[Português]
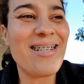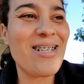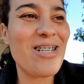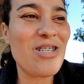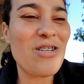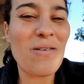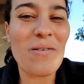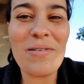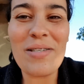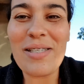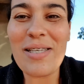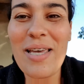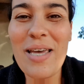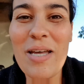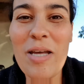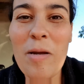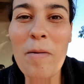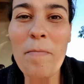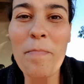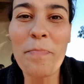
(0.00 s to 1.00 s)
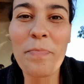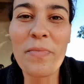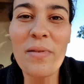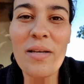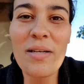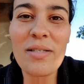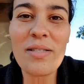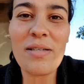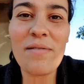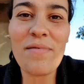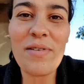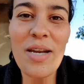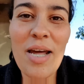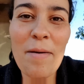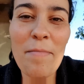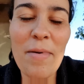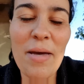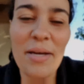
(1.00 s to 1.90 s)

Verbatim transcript: A gente consegue se virar